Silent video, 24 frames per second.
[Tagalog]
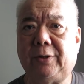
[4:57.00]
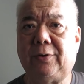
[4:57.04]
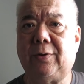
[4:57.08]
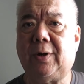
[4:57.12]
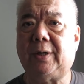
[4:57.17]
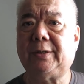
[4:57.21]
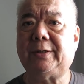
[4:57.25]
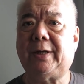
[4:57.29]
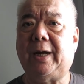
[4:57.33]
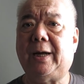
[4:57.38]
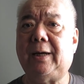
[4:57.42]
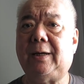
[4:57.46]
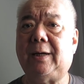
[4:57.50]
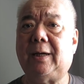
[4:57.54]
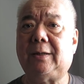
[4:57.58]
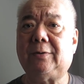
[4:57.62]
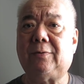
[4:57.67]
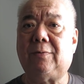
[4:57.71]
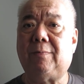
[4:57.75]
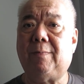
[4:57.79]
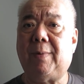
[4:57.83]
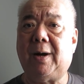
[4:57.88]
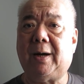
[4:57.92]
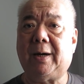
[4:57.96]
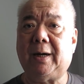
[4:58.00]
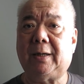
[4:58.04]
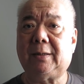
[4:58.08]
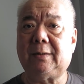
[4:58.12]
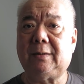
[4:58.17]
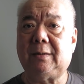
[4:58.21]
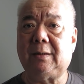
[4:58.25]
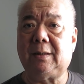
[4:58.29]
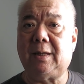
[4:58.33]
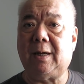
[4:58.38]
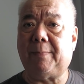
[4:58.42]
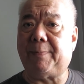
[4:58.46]
Ito ang dahilan kung bakit
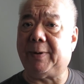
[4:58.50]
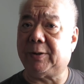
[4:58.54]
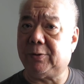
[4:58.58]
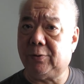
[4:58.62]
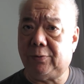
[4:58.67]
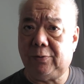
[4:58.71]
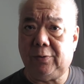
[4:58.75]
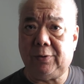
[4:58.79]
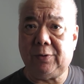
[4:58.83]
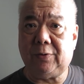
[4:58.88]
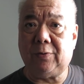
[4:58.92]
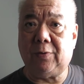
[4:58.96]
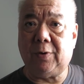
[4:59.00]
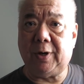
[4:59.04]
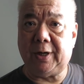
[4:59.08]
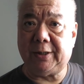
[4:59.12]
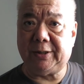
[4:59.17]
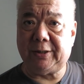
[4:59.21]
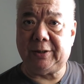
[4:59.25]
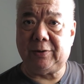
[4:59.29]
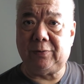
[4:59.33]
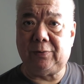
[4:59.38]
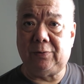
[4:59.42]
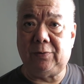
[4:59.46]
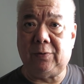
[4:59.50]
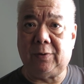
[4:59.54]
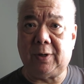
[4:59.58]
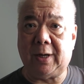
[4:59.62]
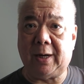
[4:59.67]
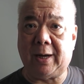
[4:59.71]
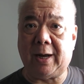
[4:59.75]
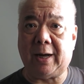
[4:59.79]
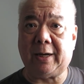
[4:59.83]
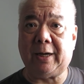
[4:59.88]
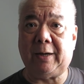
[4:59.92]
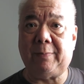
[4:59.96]
napatuloy kong isinulong
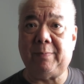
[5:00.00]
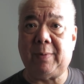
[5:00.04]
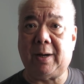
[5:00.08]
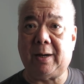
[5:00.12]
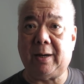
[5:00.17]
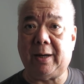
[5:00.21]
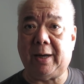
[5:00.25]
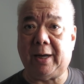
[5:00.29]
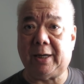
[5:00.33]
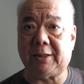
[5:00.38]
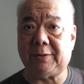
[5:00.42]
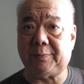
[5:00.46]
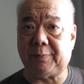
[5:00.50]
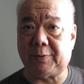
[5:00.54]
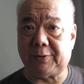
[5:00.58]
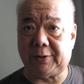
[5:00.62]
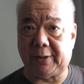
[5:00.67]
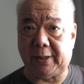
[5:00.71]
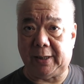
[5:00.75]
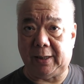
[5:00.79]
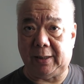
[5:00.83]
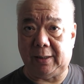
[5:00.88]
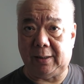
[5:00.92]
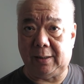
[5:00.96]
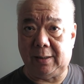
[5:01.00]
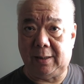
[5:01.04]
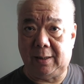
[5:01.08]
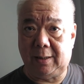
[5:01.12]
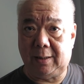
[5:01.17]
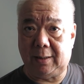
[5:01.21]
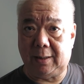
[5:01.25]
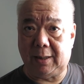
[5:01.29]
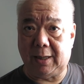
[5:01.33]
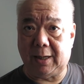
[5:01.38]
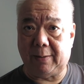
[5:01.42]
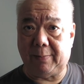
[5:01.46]
ang aking mga expose
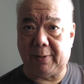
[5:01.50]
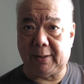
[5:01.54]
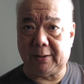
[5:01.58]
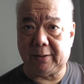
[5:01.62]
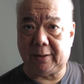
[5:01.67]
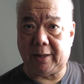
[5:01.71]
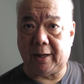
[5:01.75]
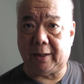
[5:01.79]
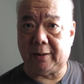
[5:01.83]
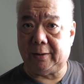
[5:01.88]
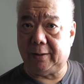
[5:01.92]
laban